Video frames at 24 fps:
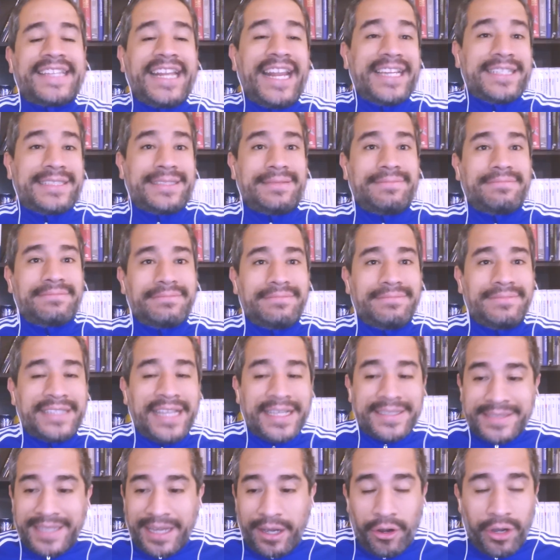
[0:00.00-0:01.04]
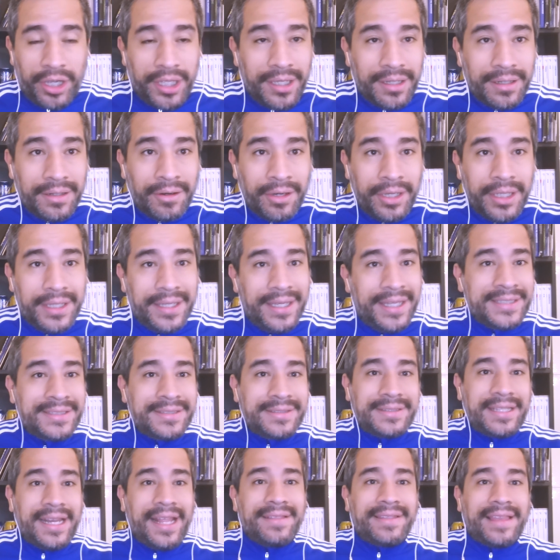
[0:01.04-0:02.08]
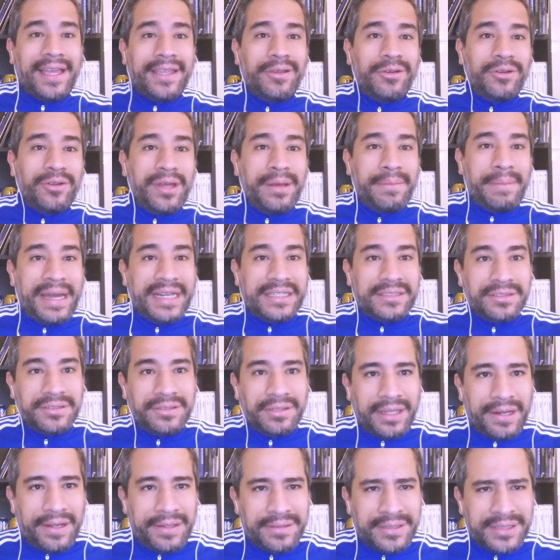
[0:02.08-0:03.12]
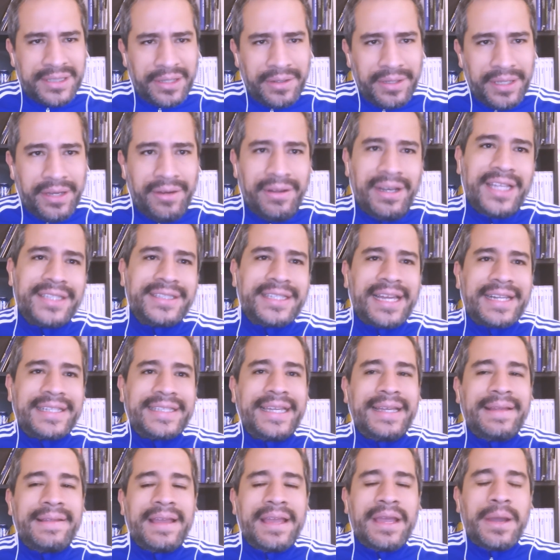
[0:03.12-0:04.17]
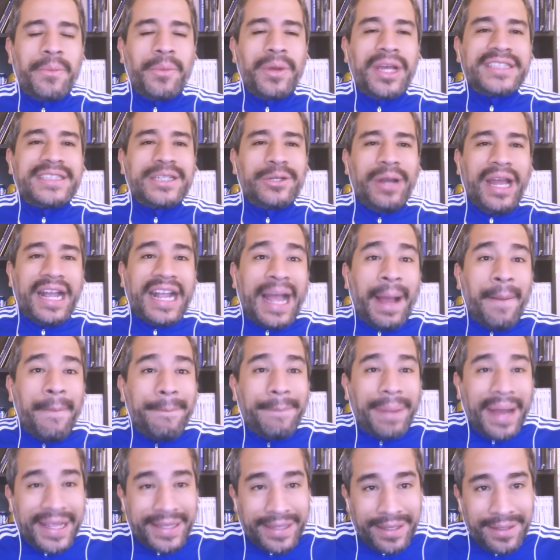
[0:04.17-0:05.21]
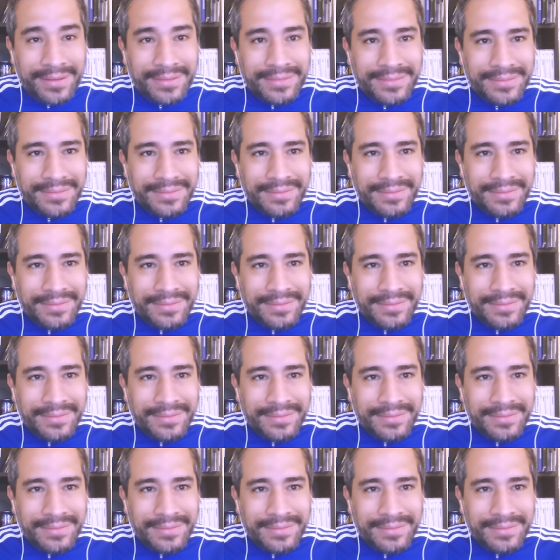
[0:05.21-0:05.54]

3 desde hoy, hoy es 31 de marzo, estoy grabando este video en la tarde, voy a hacer una campaña,